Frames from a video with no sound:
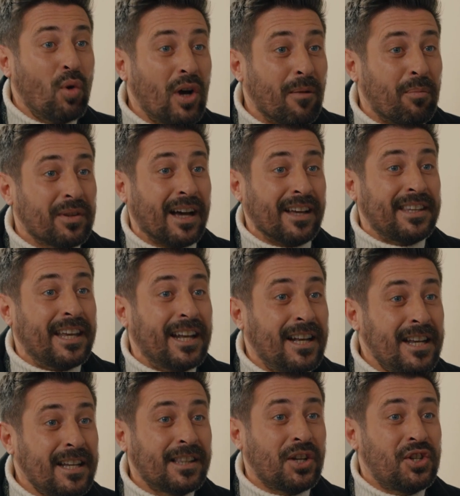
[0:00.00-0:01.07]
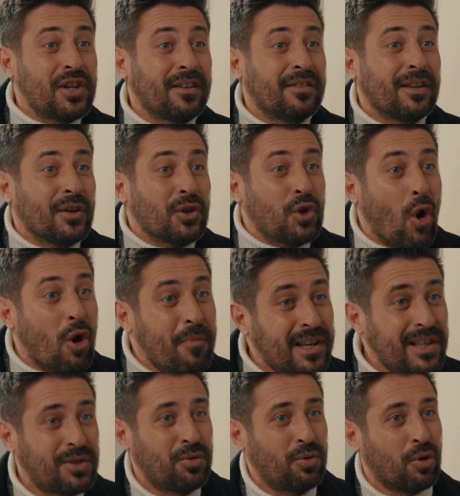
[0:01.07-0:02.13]
bu kapıdan gerinlikle çıktığını görmek
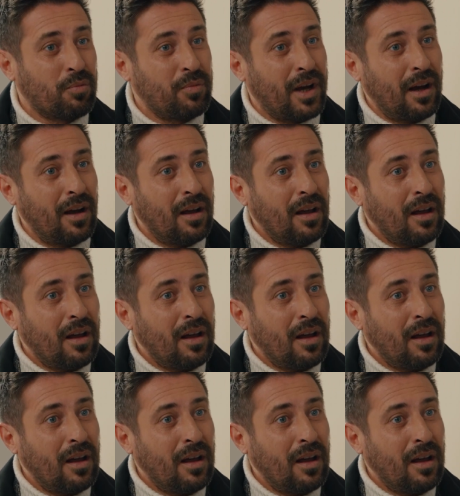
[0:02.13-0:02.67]
istiyorum ya.